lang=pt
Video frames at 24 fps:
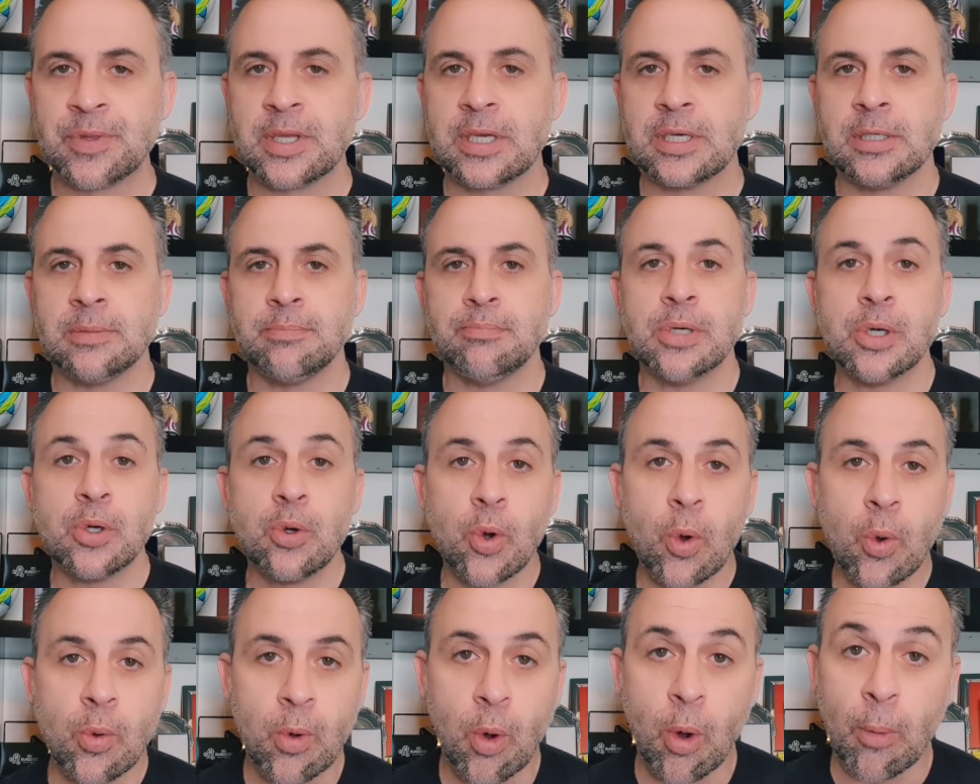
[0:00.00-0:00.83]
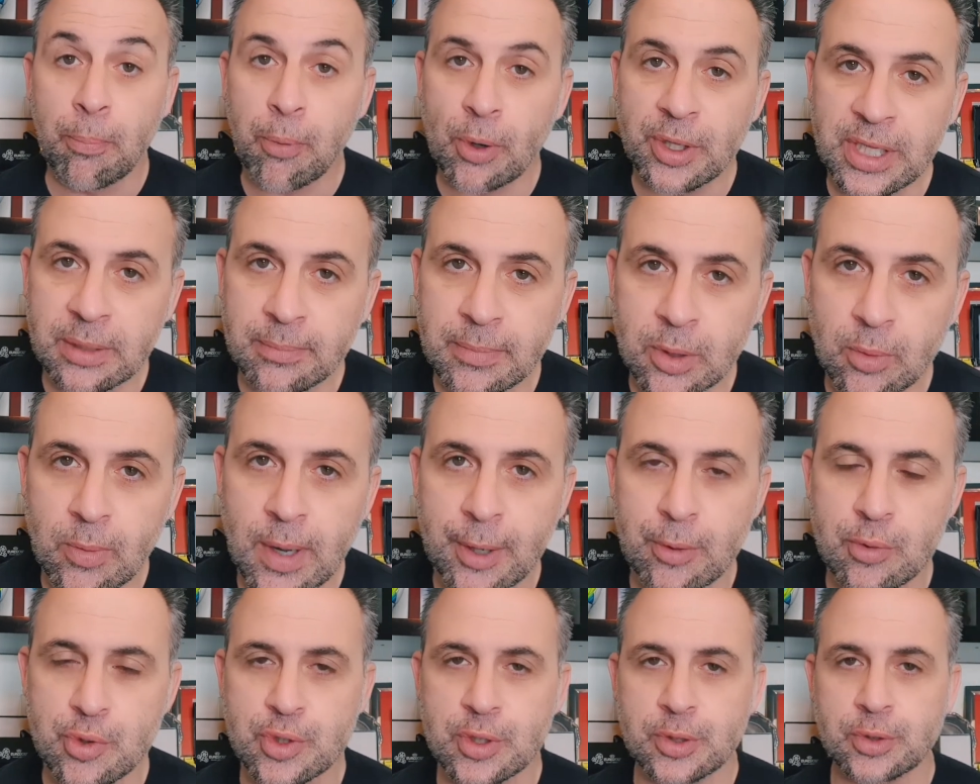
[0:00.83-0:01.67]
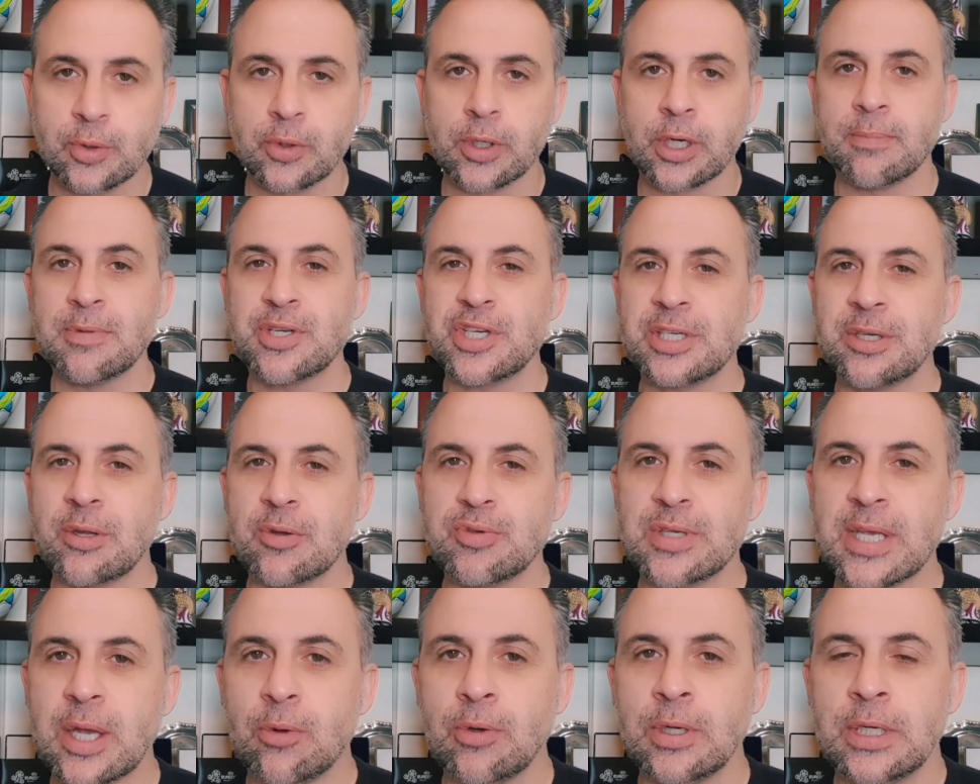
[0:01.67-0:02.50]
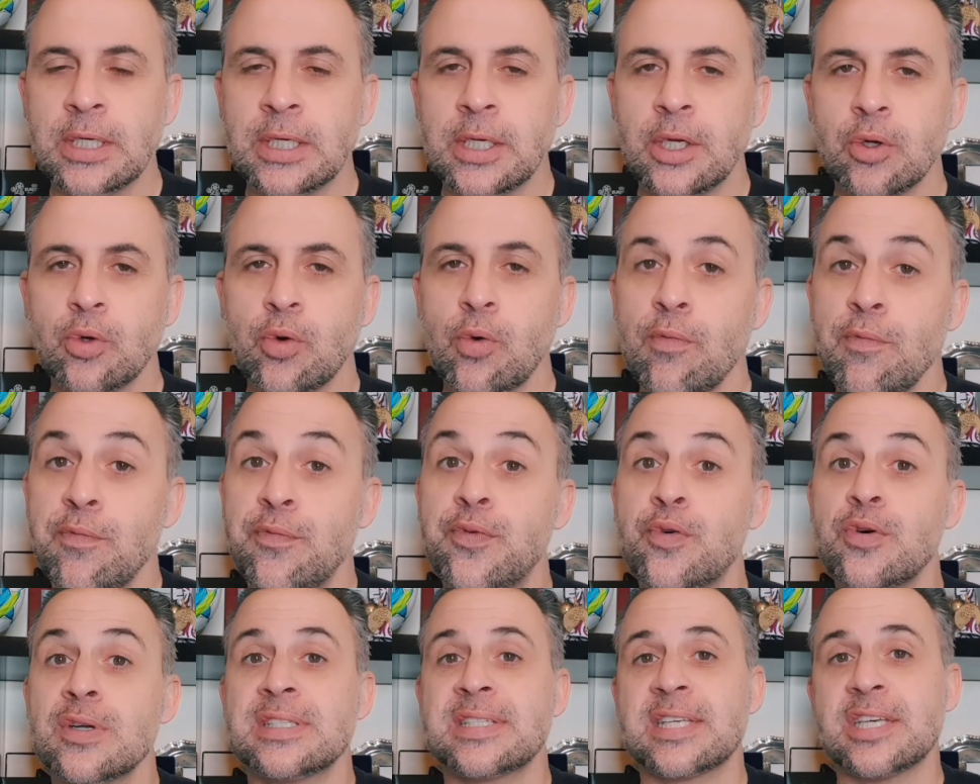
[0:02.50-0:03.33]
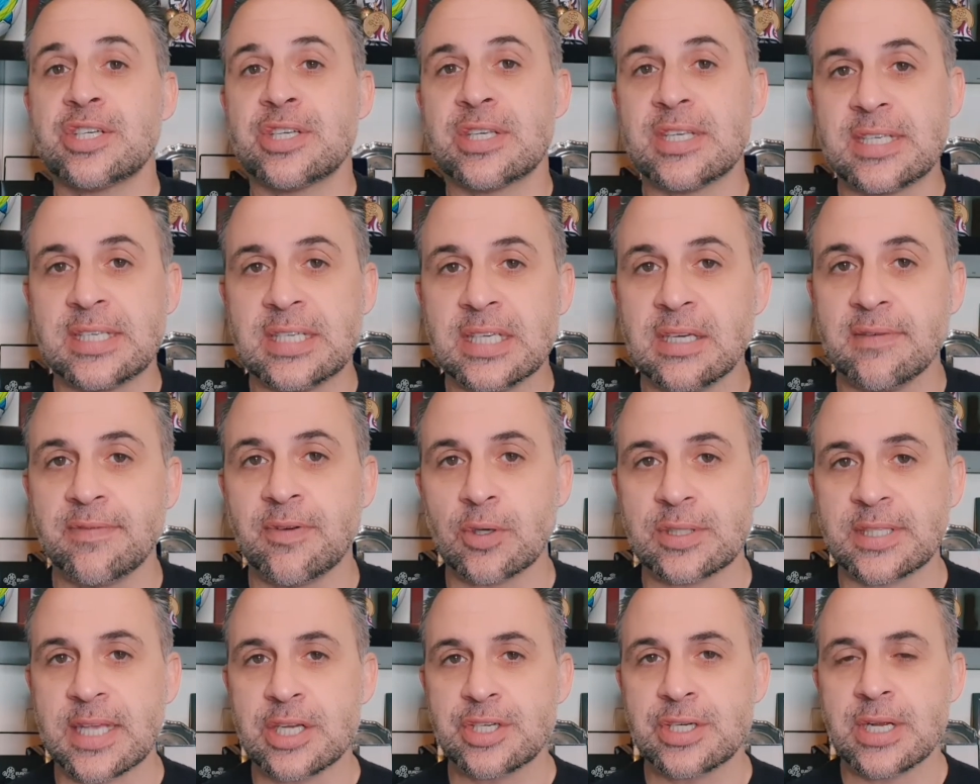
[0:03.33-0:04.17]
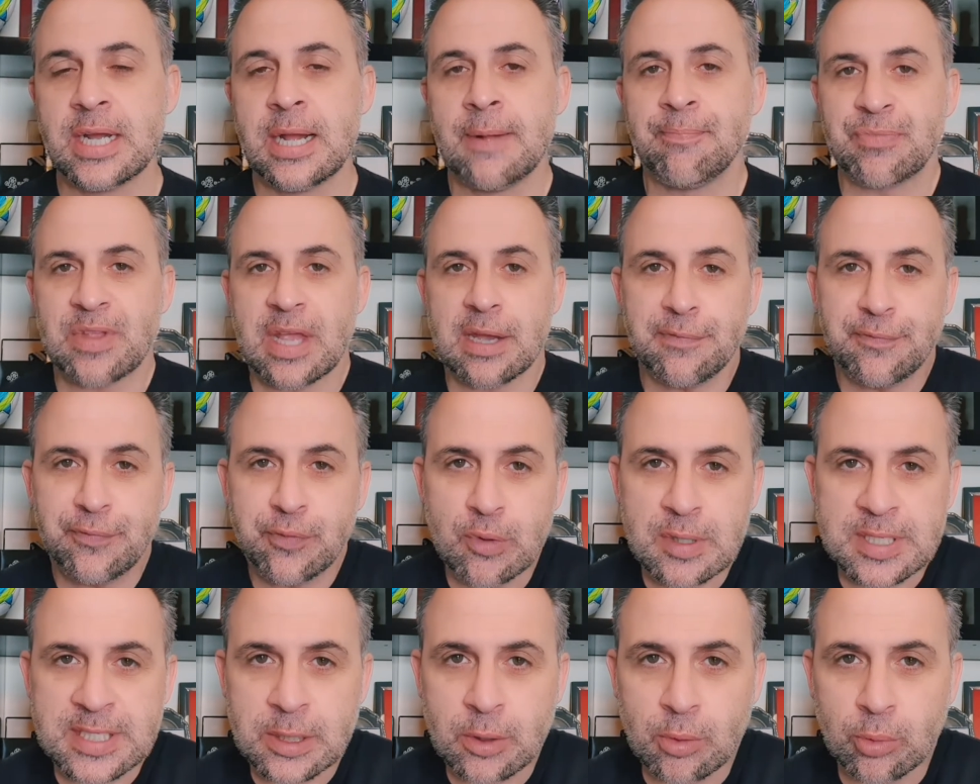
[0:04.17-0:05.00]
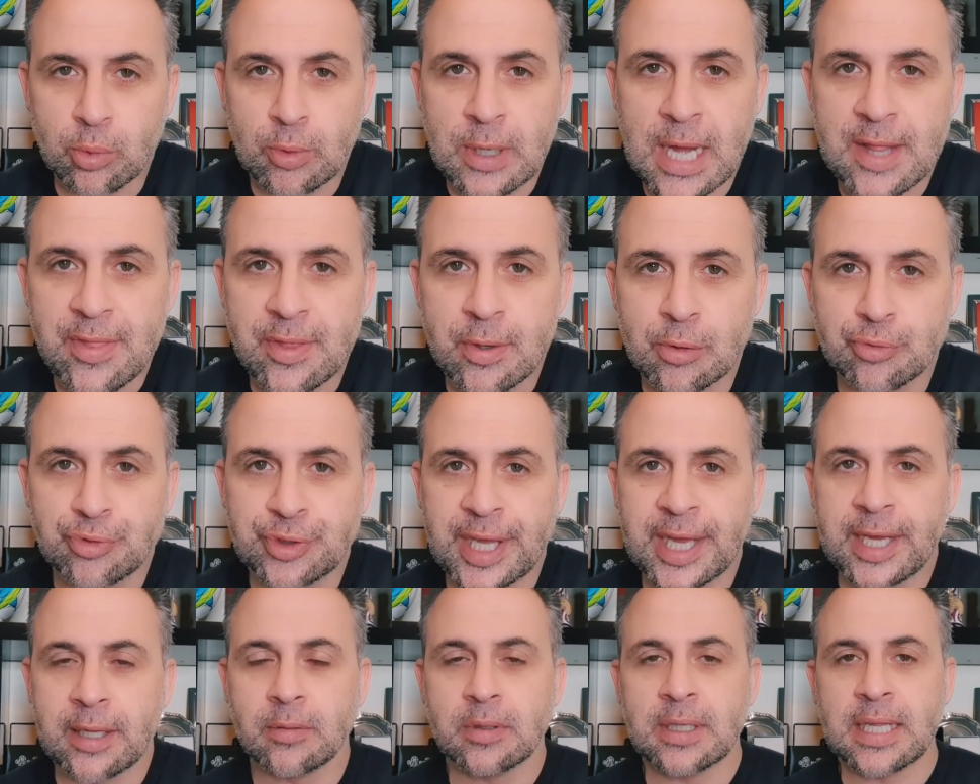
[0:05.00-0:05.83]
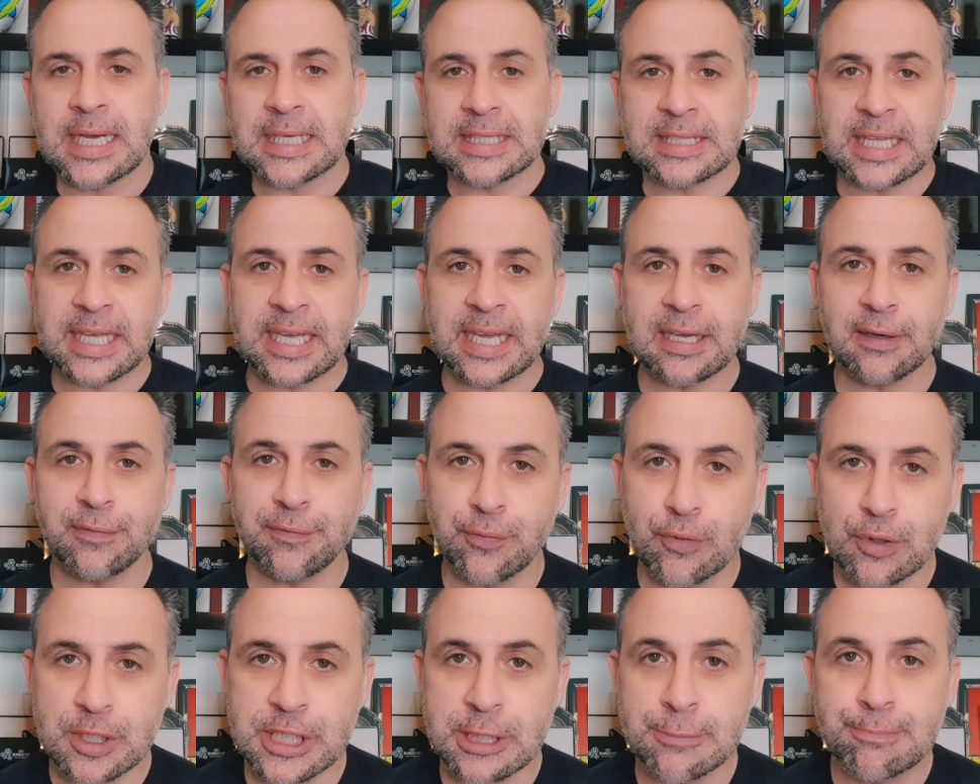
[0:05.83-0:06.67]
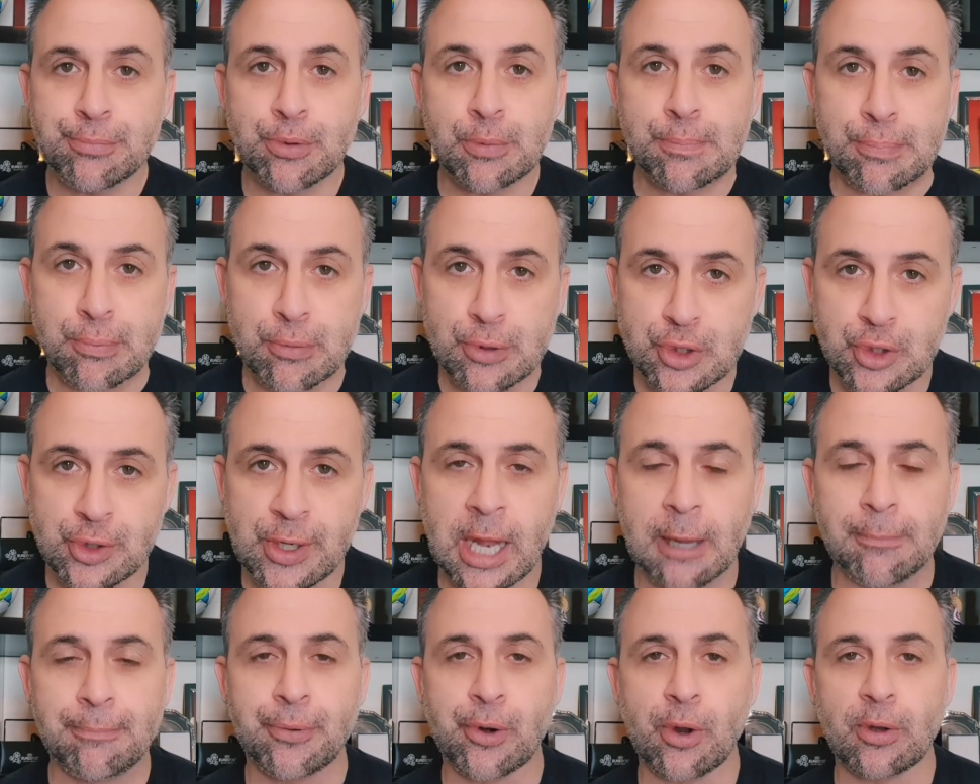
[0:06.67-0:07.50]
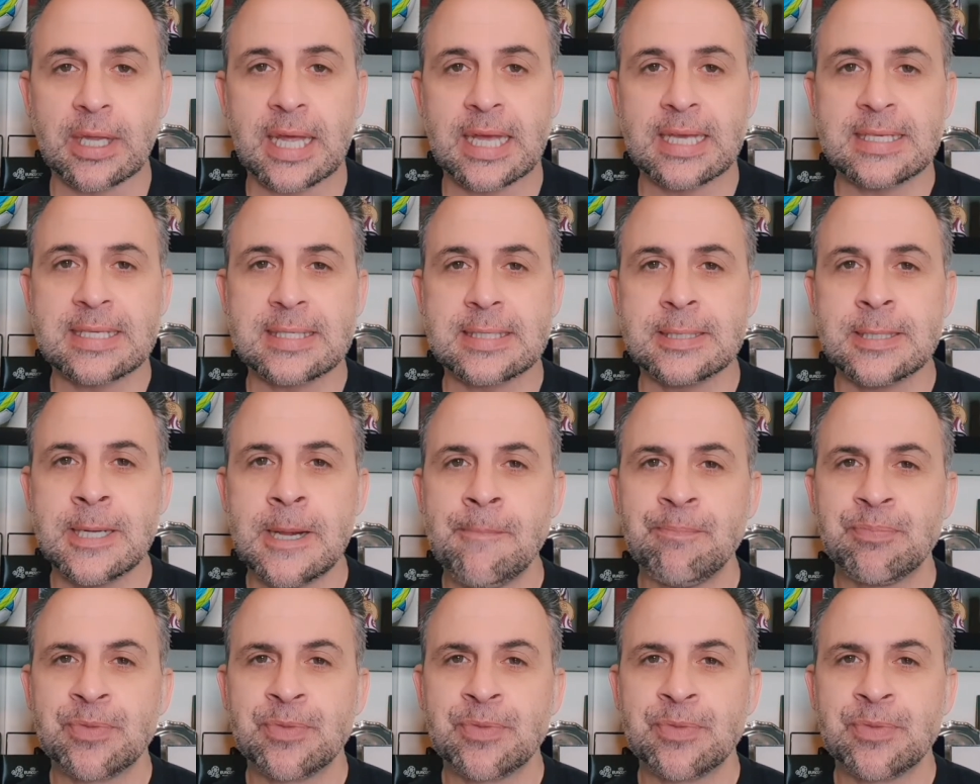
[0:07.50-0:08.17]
que magoam ou podem magoar o jogador, mas que não são com força excessiva, ou seja, a força colocada no tackle até é a força proporcional para o lance,